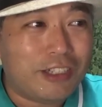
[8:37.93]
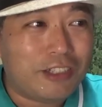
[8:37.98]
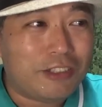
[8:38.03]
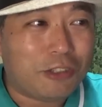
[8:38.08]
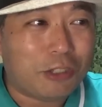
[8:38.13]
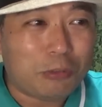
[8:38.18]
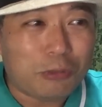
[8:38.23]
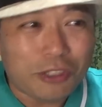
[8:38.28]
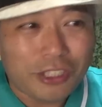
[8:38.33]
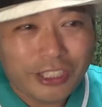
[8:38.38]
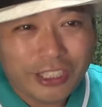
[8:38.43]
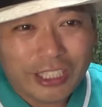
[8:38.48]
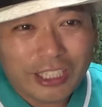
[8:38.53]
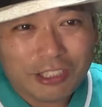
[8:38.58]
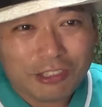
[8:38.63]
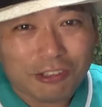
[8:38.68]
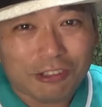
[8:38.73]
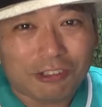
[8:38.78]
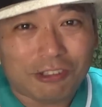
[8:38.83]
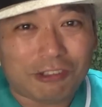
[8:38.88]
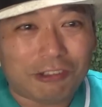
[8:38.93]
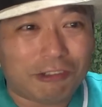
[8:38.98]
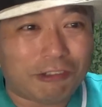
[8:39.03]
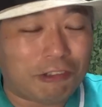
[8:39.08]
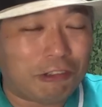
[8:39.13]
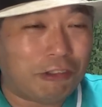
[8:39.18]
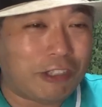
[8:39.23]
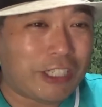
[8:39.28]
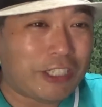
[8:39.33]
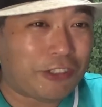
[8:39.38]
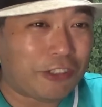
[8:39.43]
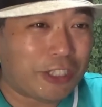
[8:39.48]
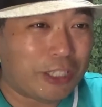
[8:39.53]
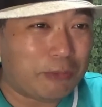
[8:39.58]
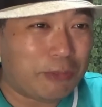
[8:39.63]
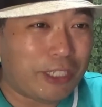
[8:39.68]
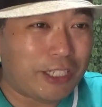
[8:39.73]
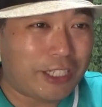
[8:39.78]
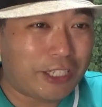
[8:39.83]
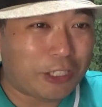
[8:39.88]
ともしたらちょっと怖い人に
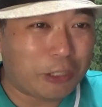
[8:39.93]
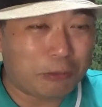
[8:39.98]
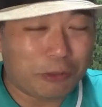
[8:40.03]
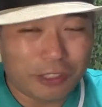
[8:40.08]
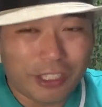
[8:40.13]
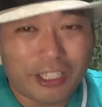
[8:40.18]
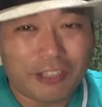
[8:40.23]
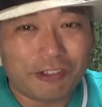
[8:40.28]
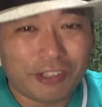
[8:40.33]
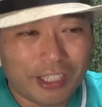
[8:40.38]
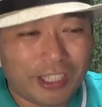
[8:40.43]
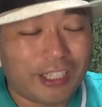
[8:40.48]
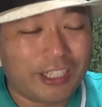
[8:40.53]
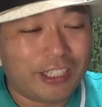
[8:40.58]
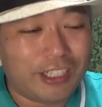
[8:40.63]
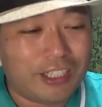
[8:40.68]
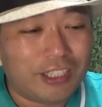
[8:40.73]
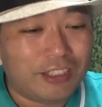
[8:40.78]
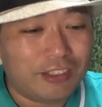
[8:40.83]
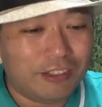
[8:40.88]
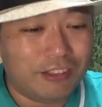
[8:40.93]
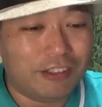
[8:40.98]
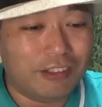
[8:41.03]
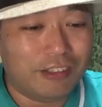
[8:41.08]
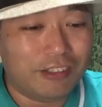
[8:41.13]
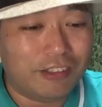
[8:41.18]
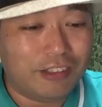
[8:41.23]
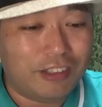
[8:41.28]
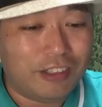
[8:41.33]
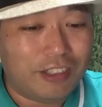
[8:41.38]
見えなくもないのか。うん。